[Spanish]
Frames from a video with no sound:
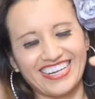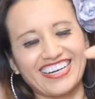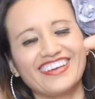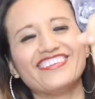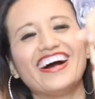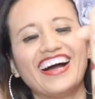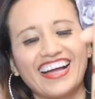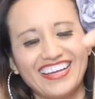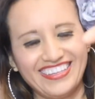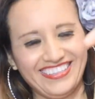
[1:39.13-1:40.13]
de arriba.
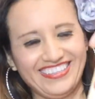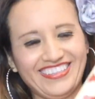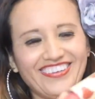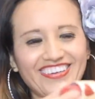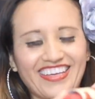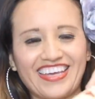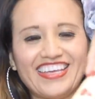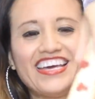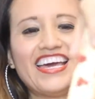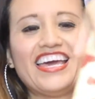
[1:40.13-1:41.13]
Ok,
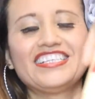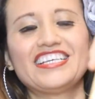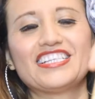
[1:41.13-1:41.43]
este